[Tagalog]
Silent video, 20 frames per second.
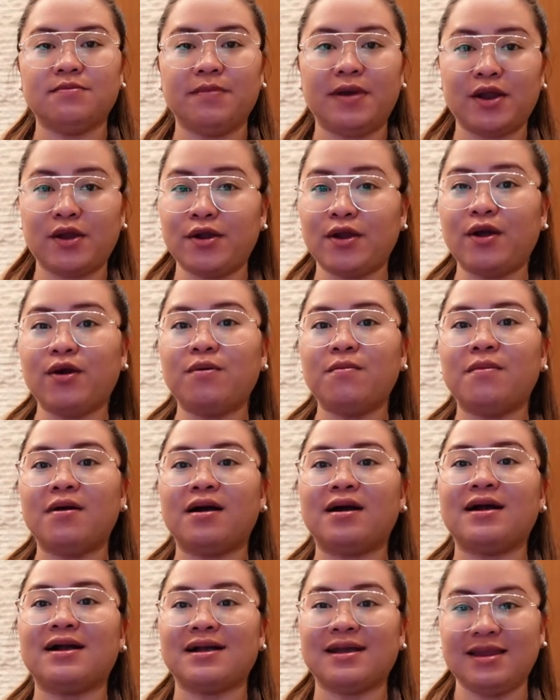meron ako
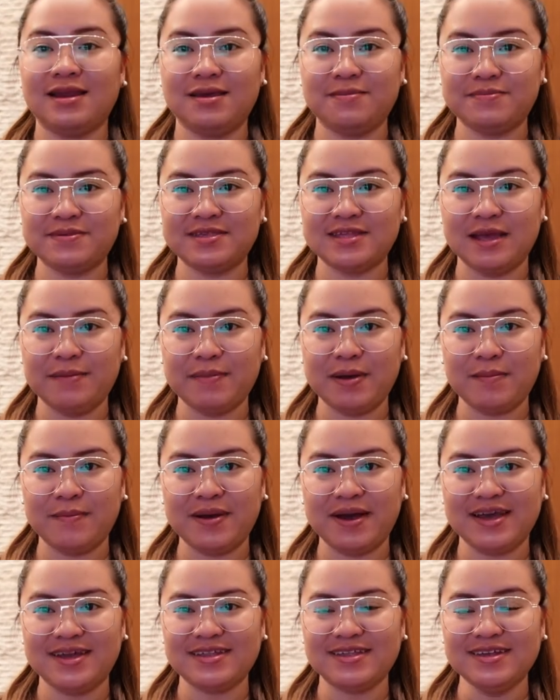mga clips na
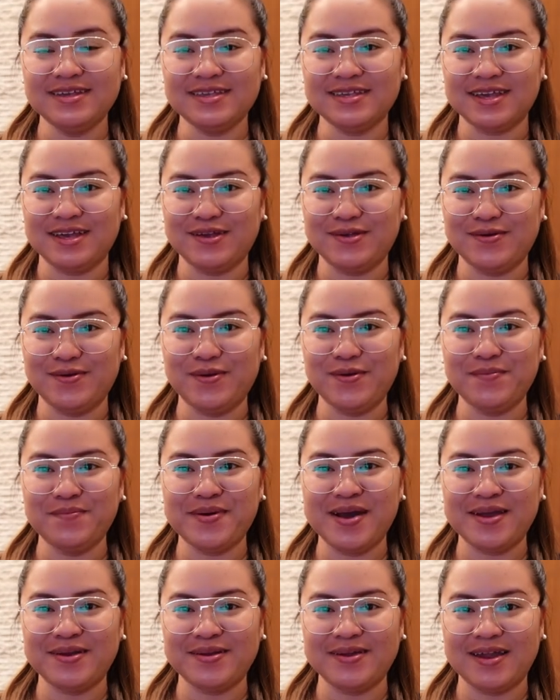ipapakita sa inyo kung
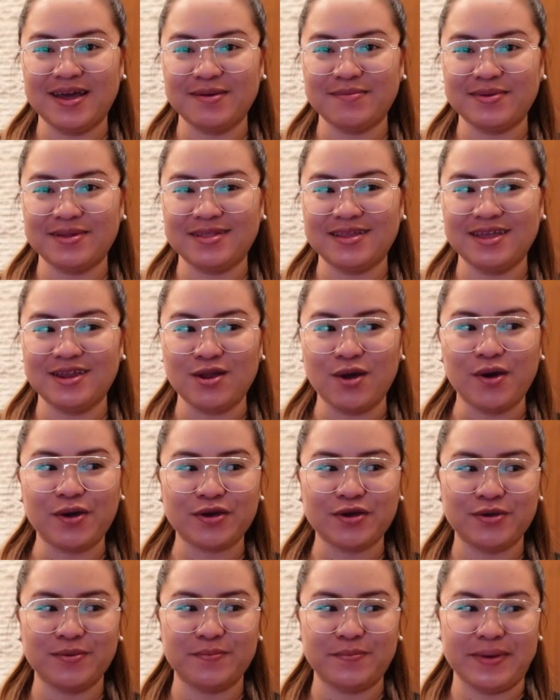paano namin
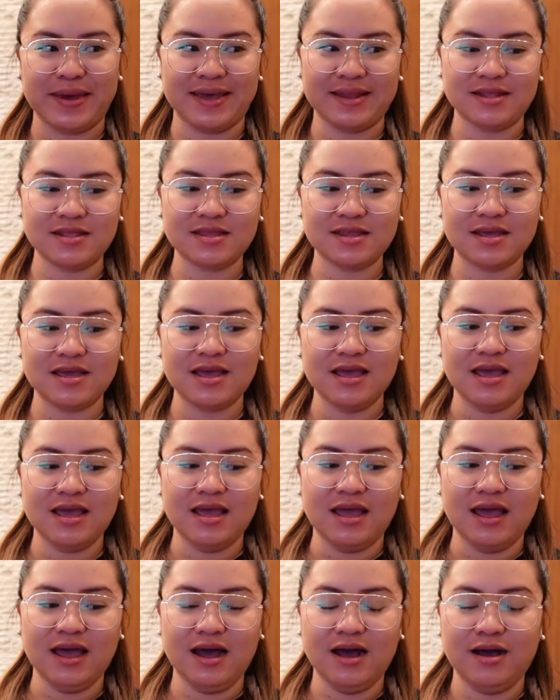dinocument.
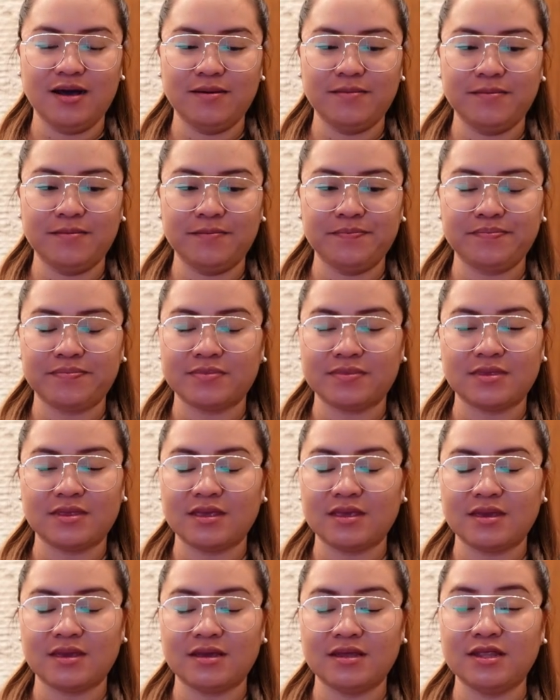Um,
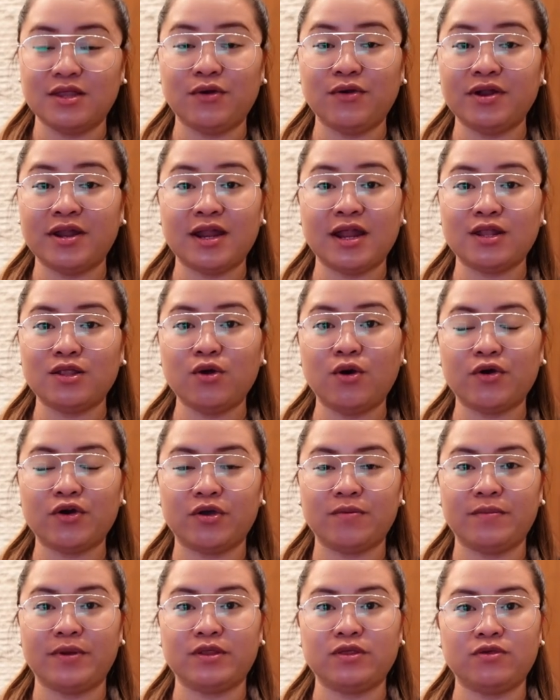hindi ko na
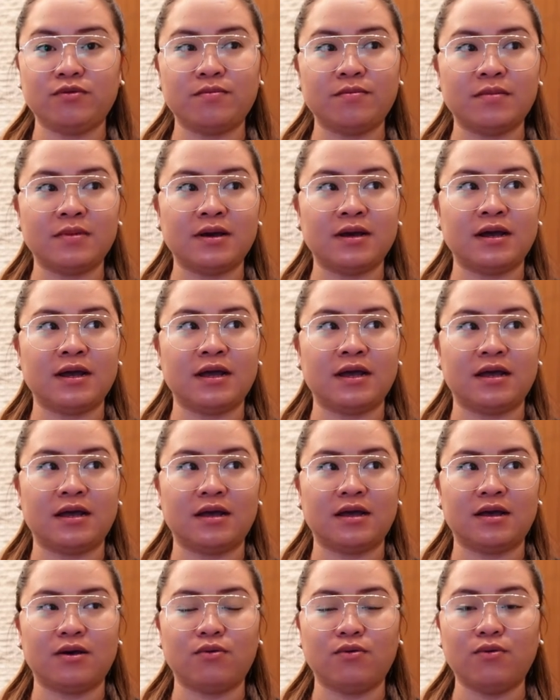na-document yung mga
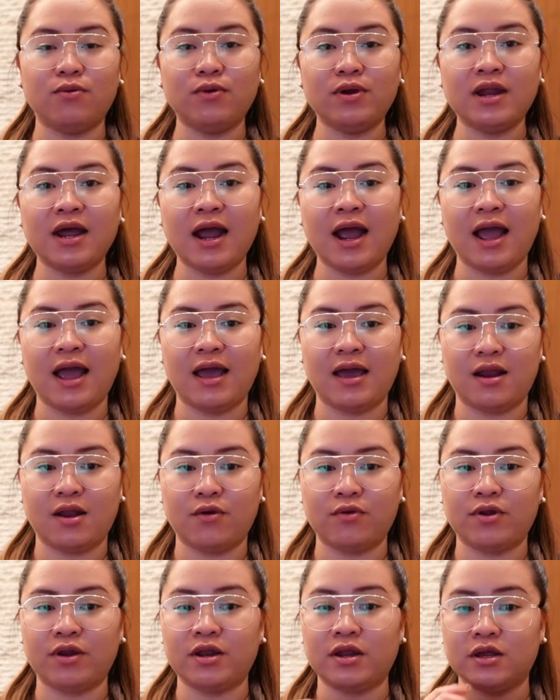unang
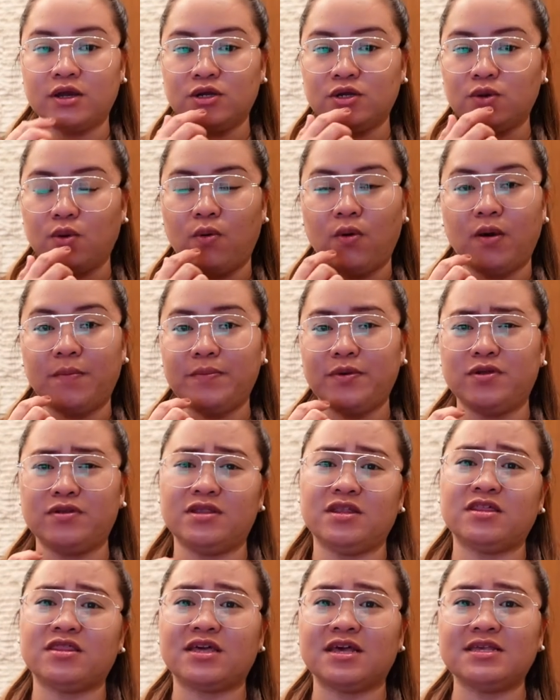araw na nag-show up yun.
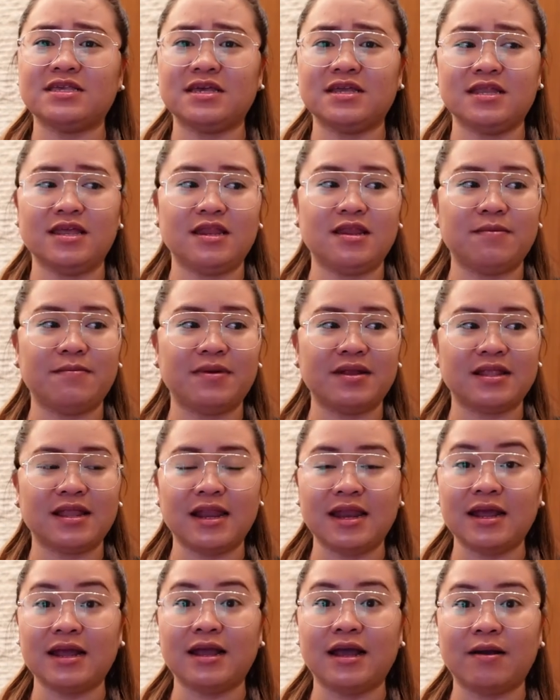Kasi hindi naman
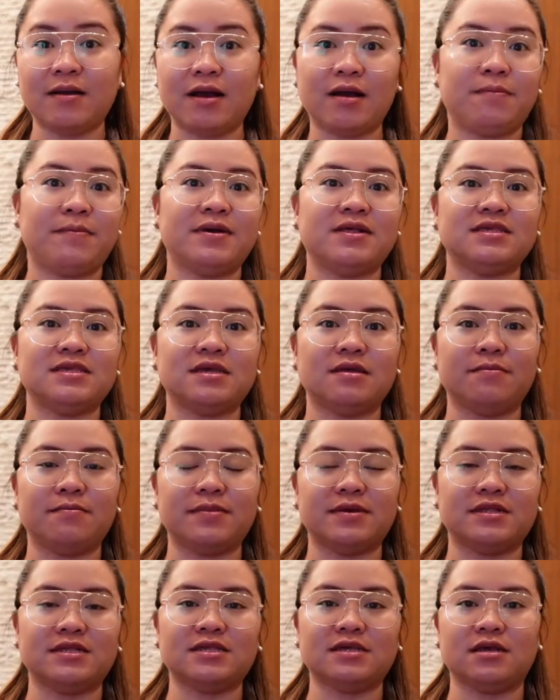talaga
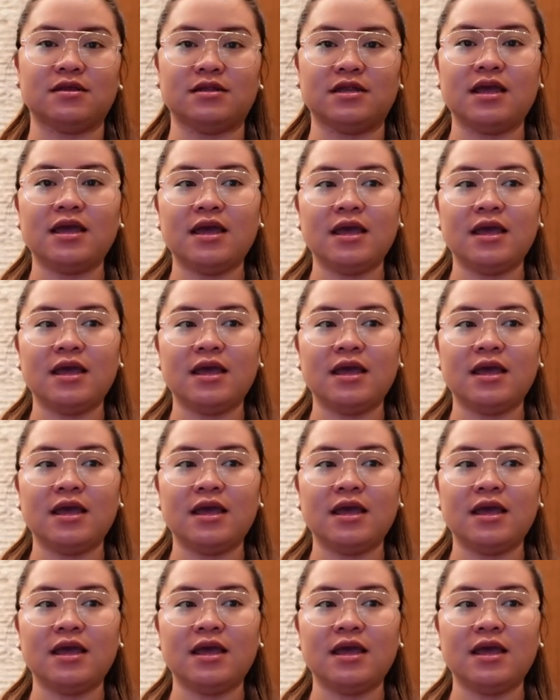kapansin-pansin.